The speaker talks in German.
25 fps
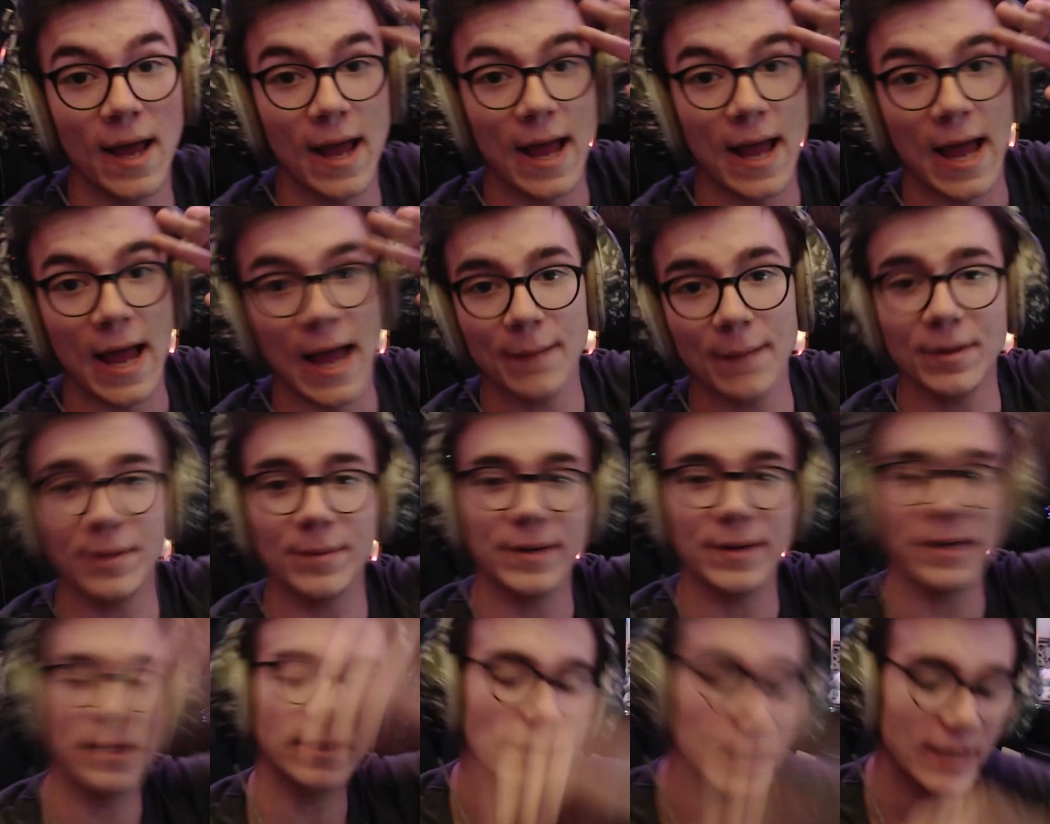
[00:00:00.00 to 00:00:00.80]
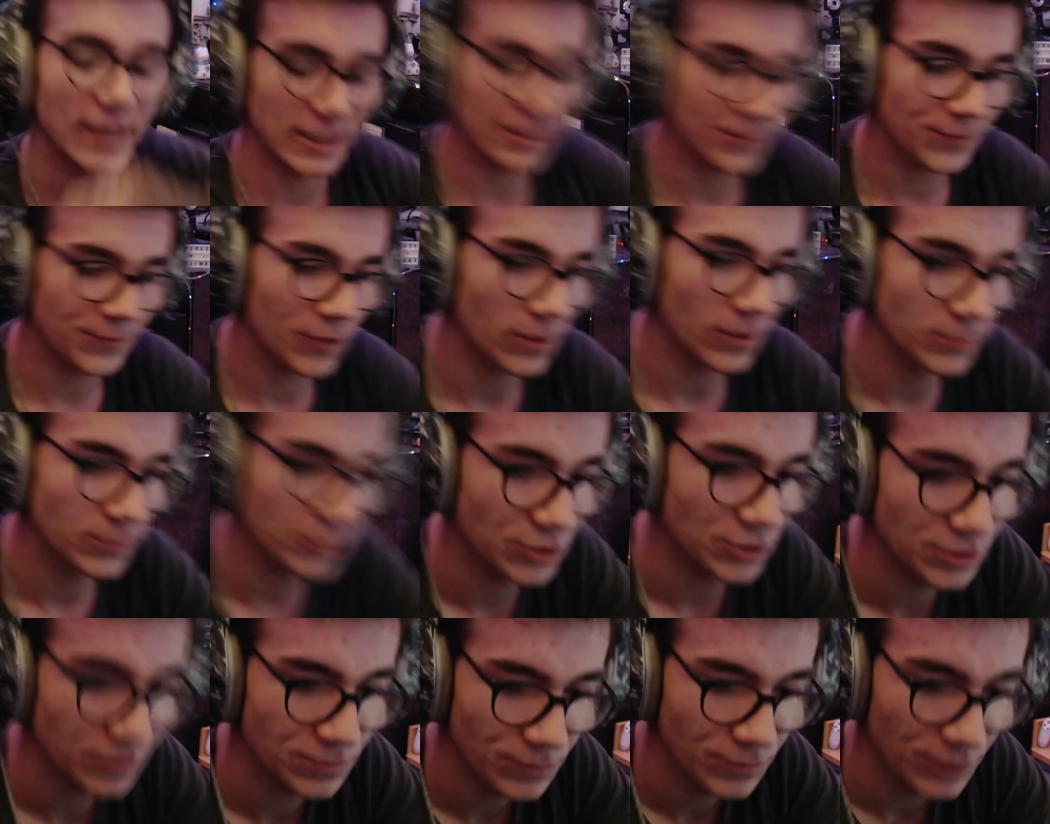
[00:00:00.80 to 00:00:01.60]
Hey meine Bären, herzlich willkommen zu
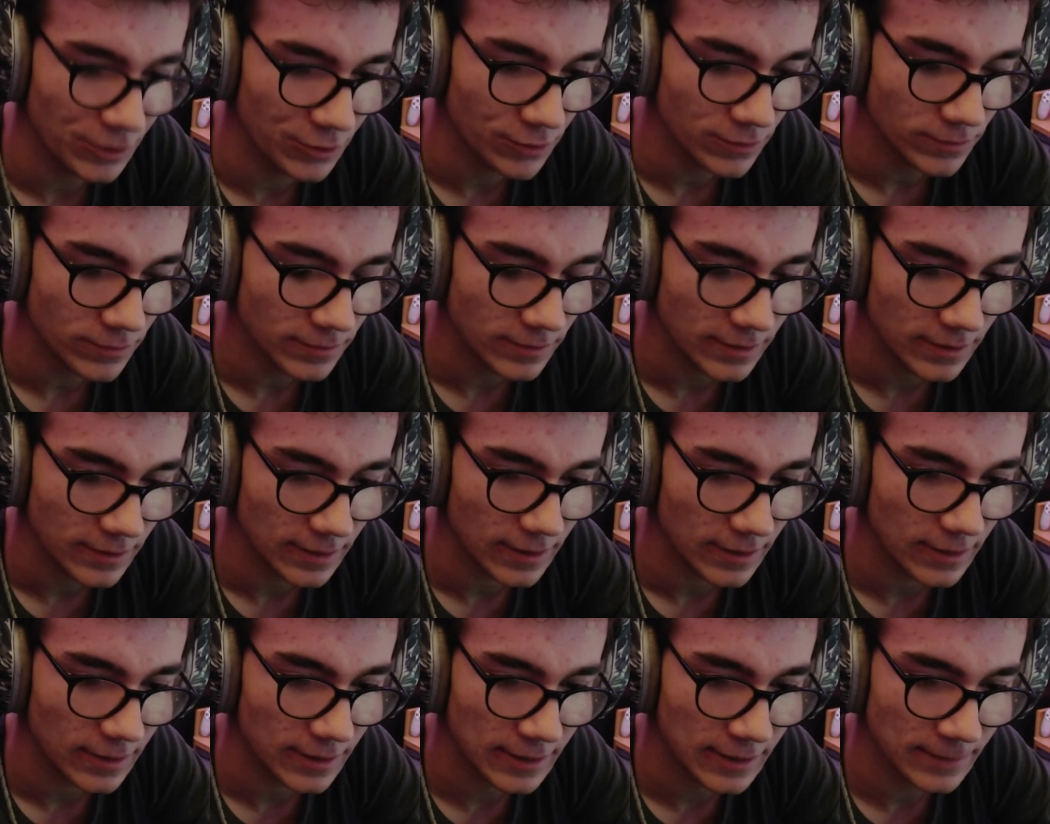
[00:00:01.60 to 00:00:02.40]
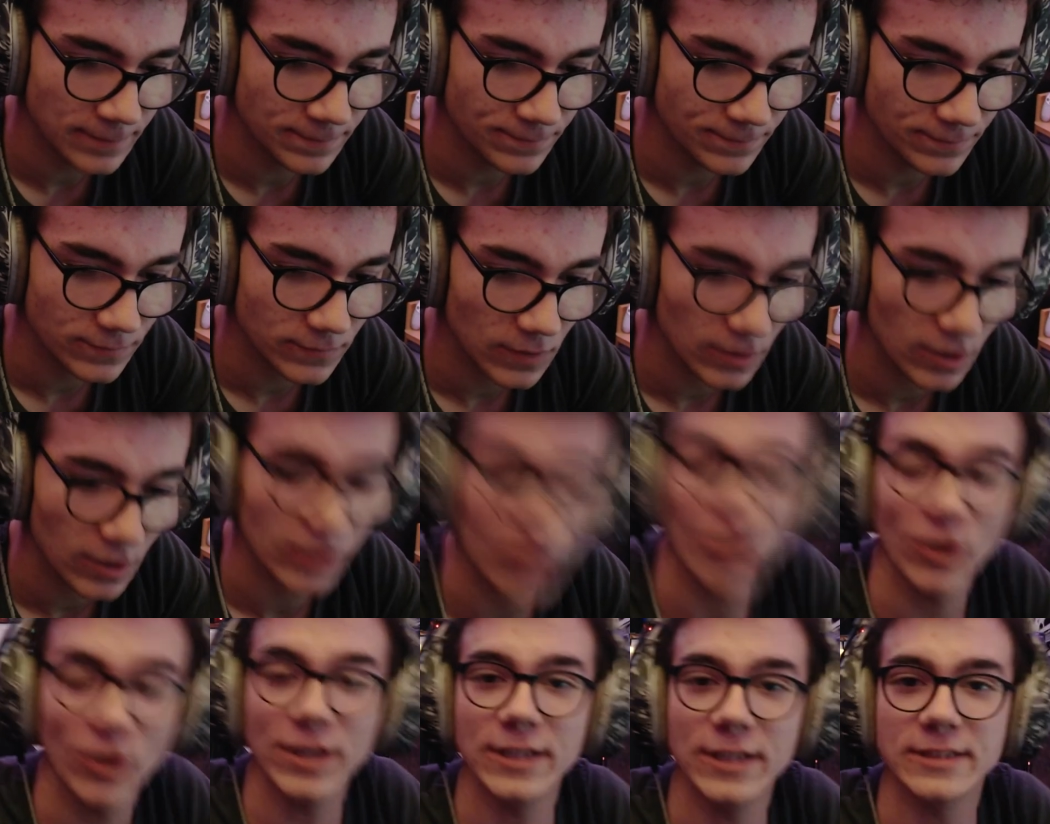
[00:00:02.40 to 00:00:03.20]
diesem Video. Ähm,
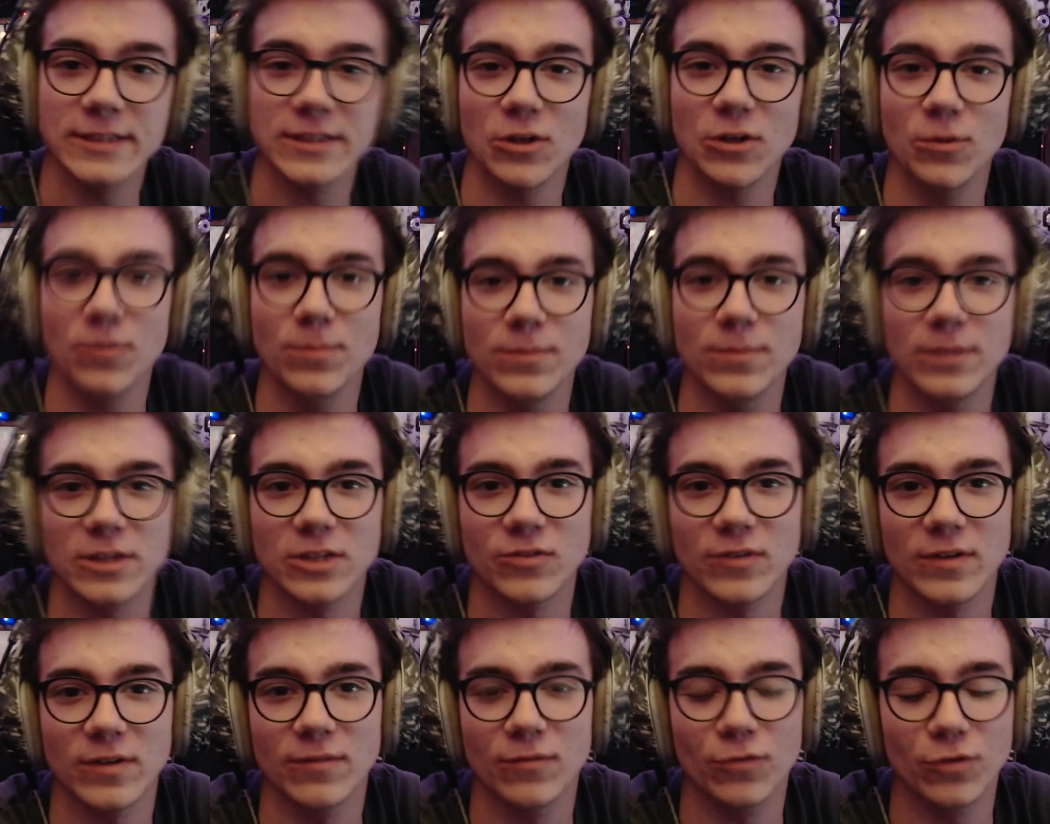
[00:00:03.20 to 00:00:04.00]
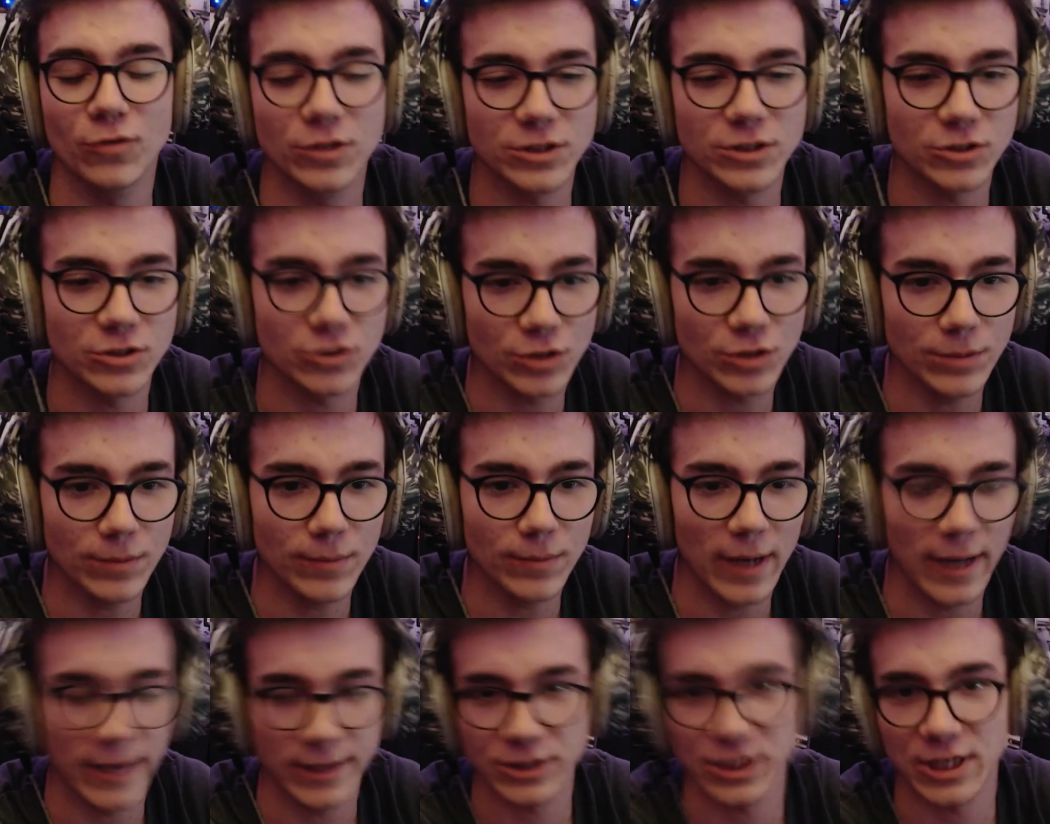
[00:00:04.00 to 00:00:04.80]
heute geht es darum, dass man für Stream
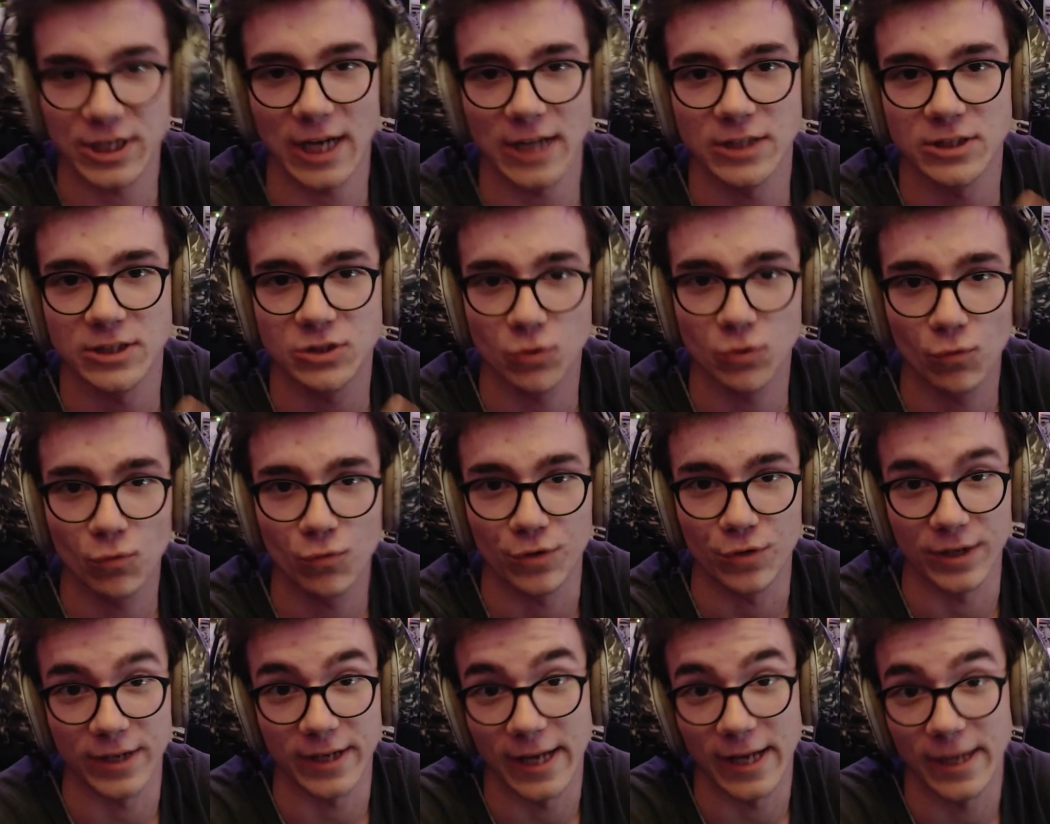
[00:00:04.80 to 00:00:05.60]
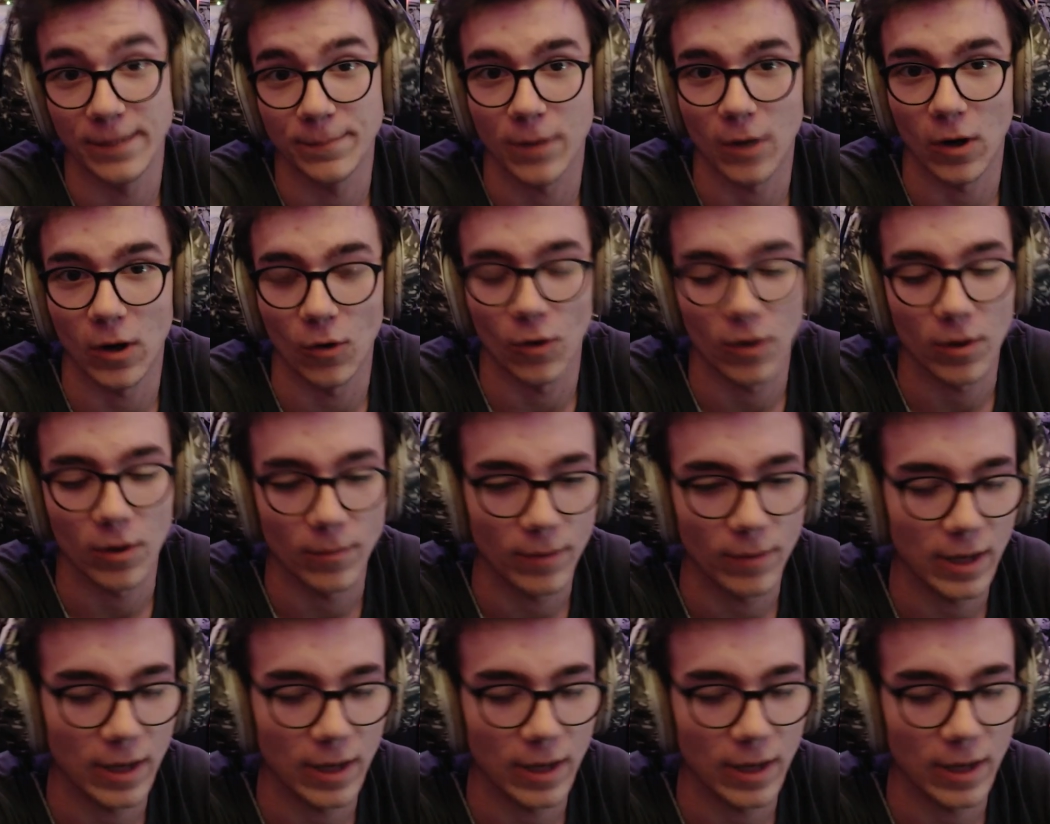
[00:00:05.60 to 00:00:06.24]
eigentlich gar nicht so viel Geld braucht.